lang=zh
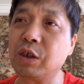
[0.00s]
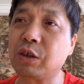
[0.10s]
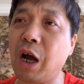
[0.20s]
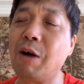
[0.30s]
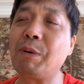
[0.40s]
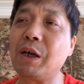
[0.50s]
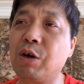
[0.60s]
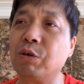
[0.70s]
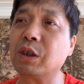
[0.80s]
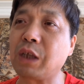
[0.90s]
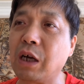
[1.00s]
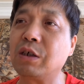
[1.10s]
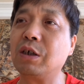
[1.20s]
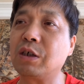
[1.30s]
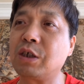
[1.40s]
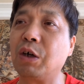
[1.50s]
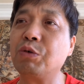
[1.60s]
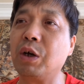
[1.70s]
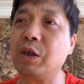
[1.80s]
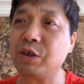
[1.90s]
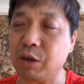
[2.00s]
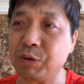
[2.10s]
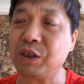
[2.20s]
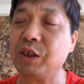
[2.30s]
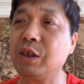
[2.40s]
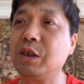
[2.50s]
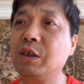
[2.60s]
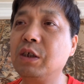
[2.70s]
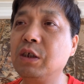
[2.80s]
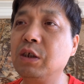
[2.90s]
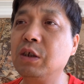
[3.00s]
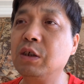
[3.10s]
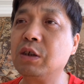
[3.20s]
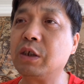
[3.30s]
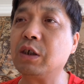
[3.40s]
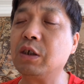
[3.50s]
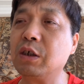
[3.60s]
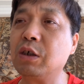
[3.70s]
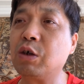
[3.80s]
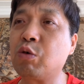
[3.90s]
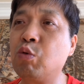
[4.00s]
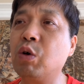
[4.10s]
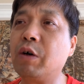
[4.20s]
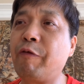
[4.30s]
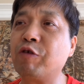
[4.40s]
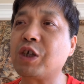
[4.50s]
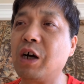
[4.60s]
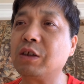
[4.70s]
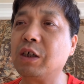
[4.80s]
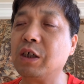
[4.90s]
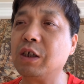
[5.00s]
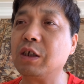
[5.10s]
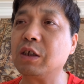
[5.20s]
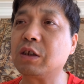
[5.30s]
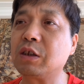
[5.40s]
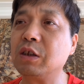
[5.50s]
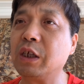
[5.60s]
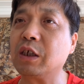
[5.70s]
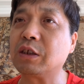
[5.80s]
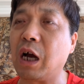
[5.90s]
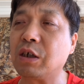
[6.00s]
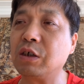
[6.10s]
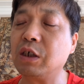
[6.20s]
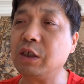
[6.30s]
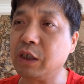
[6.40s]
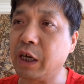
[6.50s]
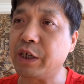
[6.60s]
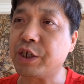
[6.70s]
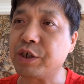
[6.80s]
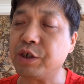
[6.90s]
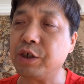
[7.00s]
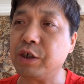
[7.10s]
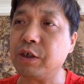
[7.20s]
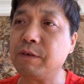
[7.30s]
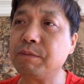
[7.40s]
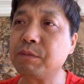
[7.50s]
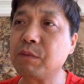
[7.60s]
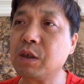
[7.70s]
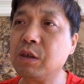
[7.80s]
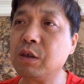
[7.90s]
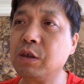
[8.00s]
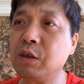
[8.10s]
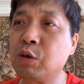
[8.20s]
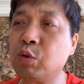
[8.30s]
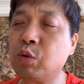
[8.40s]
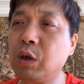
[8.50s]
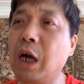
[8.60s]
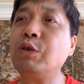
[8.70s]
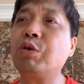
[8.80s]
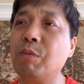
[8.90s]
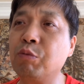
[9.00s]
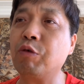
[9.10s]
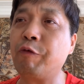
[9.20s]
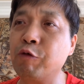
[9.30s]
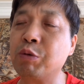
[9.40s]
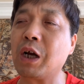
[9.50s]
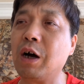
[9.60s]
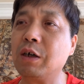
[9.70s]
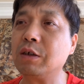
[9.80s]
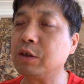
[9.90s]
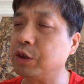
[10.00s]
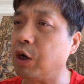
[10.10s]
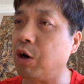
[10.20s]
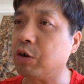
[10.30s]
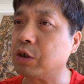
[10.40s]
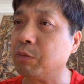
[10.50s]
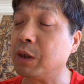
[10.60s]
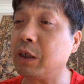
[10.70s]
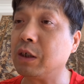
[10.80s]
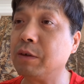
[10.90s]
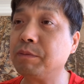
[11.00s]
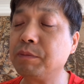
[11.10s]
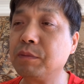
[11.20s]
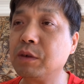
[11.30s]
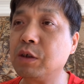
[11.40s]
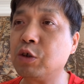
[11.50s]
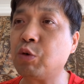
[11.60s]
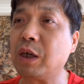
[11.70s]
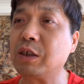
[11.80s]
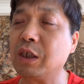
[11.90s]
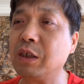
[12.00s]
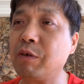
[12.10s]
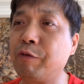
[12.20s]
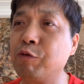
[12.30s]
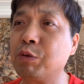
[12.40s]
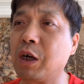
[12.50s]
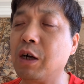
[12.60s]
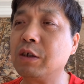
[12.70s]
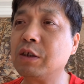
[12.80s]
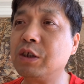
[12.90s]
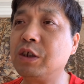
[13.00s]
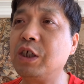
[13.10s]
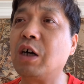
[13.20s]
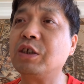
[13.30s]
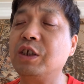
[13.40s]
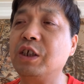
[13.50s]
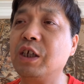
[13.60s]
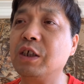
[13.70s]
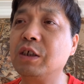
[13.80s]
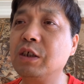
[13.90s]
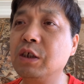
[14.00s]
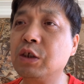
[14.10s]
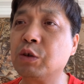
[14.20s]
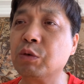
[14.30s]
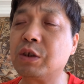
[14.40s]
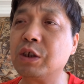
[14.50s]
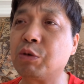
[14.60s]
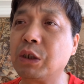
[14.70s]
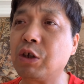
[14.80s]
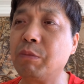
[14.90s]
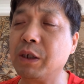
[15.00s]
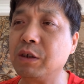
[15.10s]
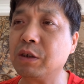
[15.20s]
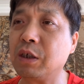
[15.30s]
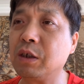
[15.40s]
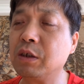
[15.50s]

他背后的大哥张越惹不起，这个郭富商的那个大哥应该是安全部副部长，叫什么来着？抓起来那位副部长，江西人，从四川调北京的